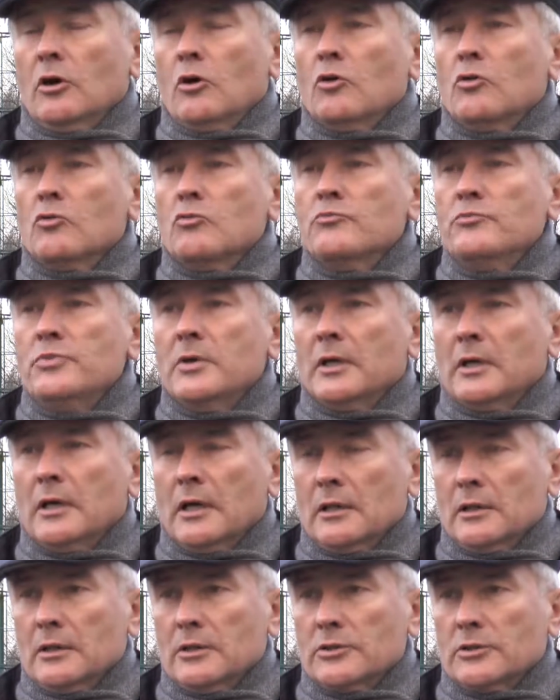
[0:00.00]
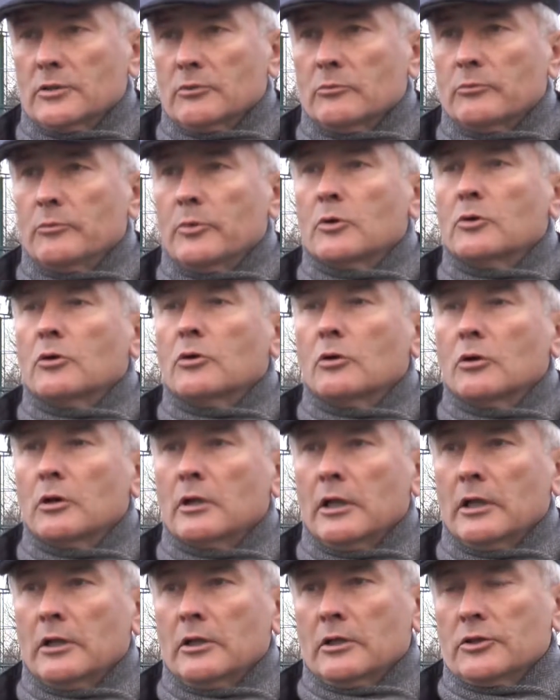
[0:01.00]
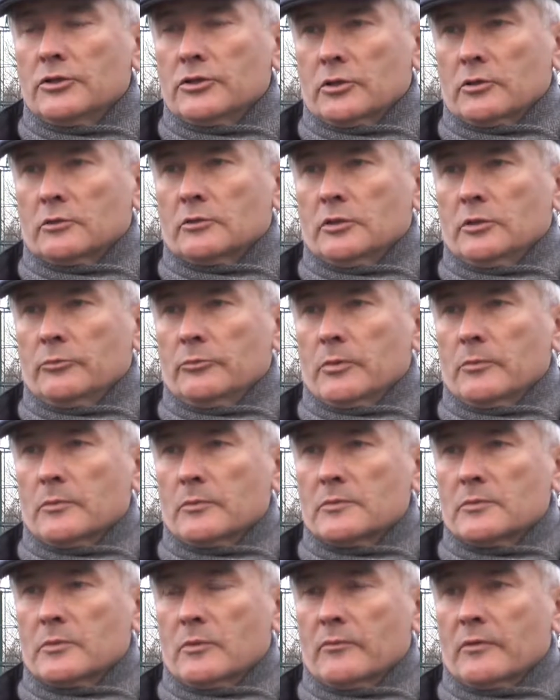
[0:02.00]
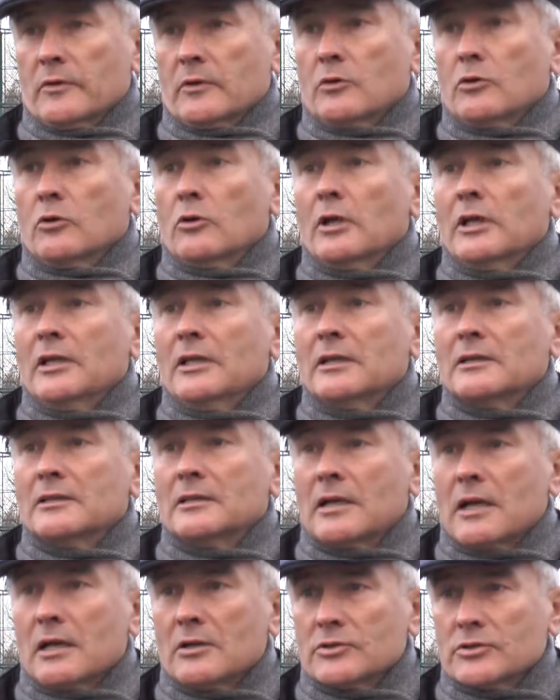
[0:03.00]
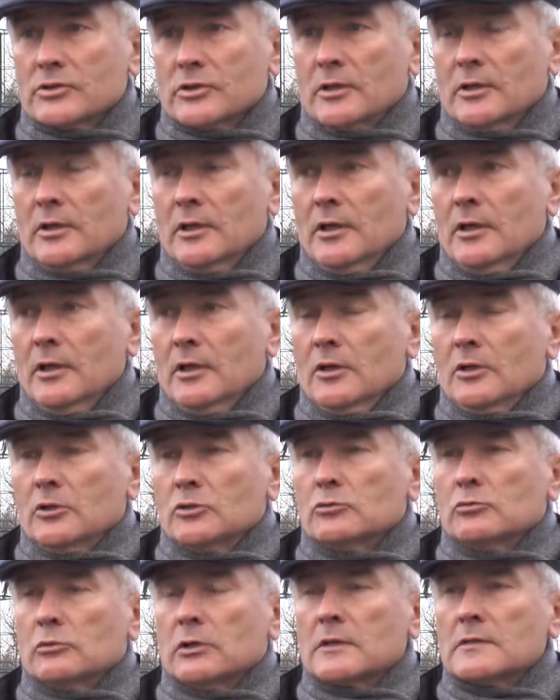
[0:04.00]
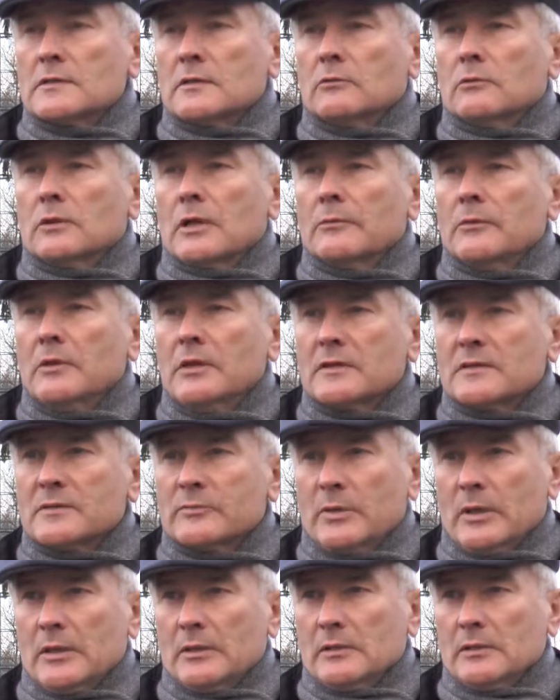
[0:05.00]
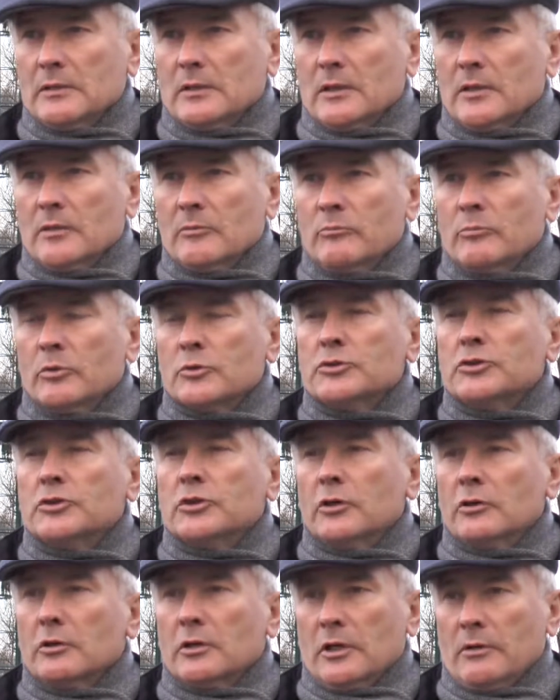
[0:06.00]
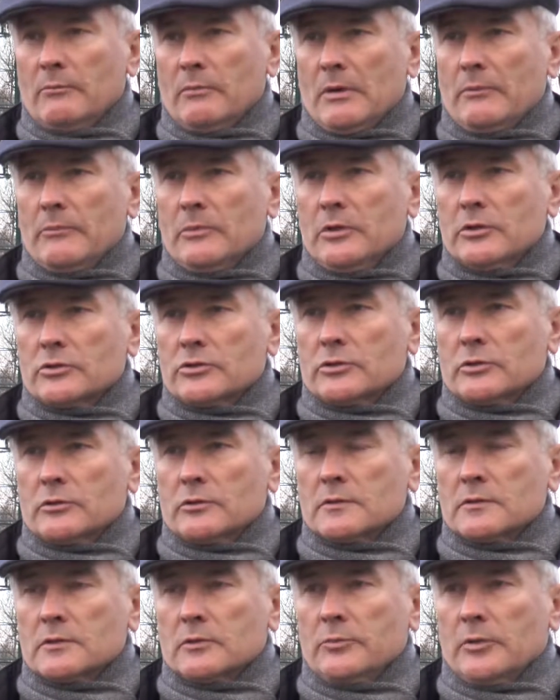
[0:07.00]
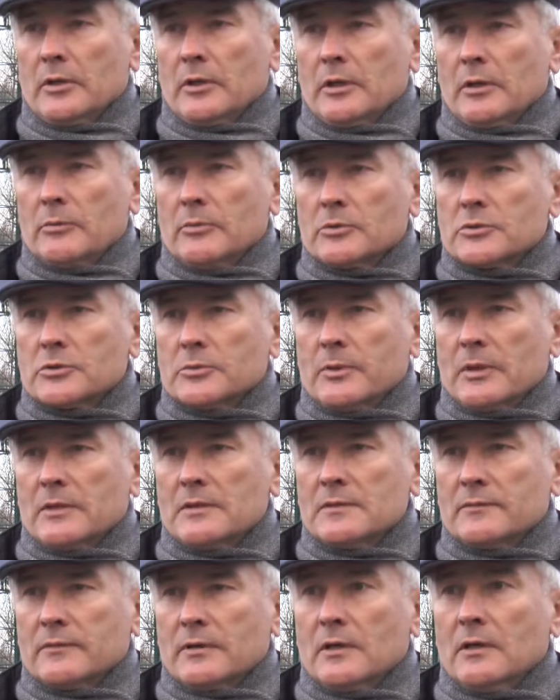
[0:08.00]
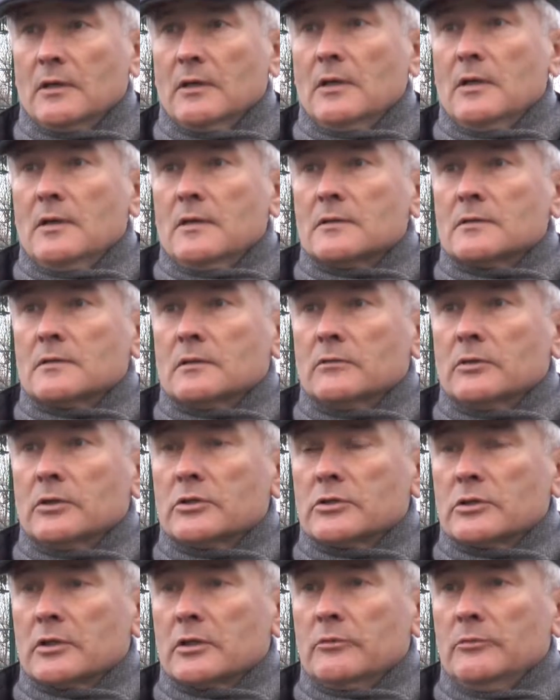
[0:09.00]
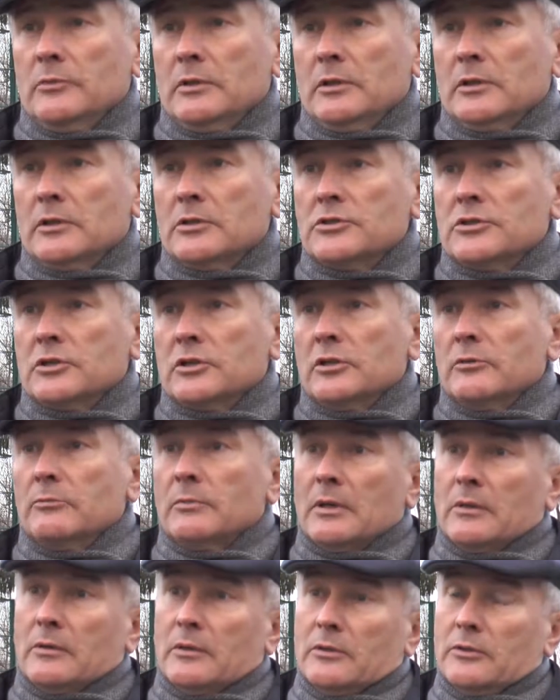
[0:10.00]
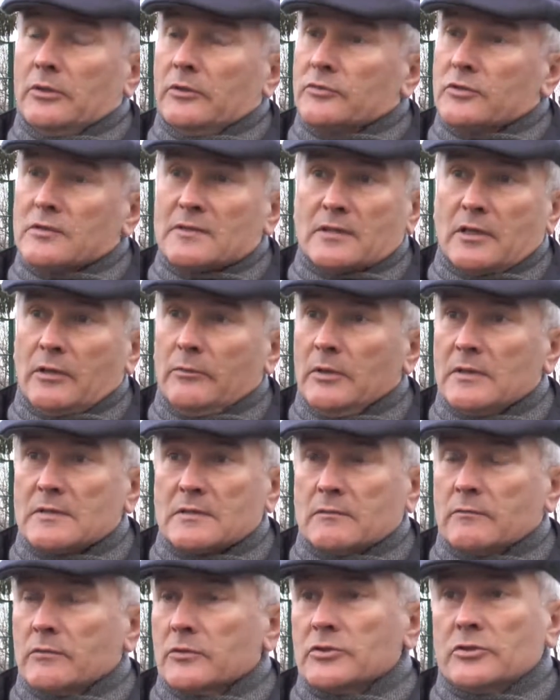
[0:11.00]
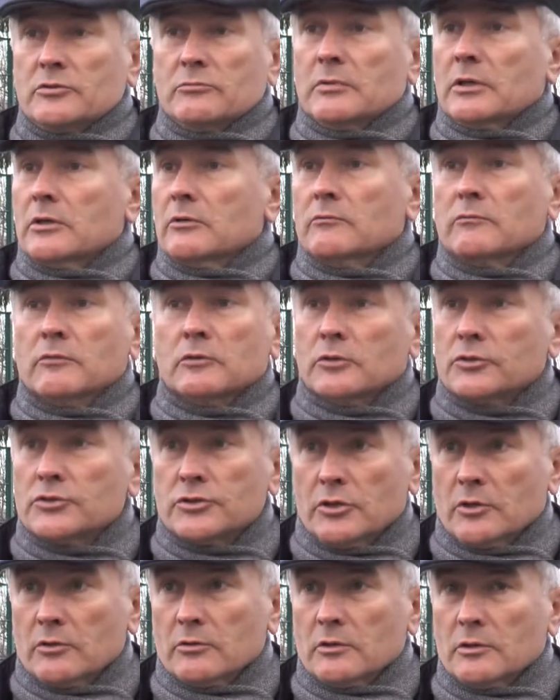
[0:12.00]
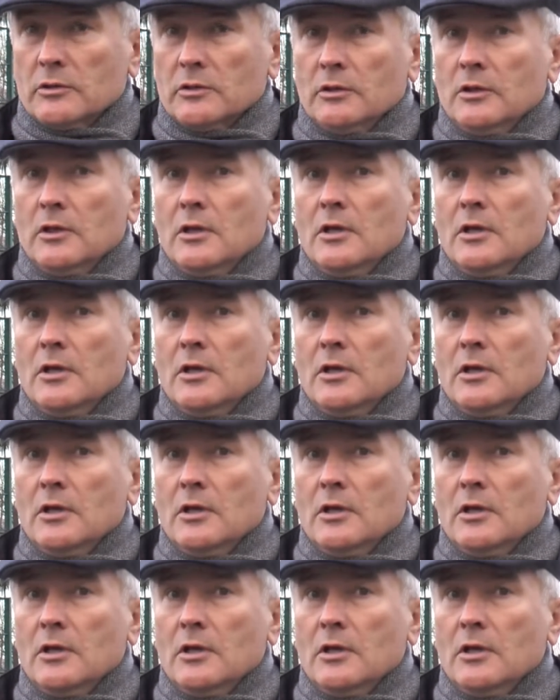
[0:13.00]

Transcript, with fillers: o ubieganie się po kolejne środki pomysłowe, kolejne transze które są nam niezbędne, bo ciągle mamy jeszcze do zrobienia, proszę Państwa. Są jeszcze gminy, gdzie nie ma, nie wszystkie miejscowości mają wodociągi.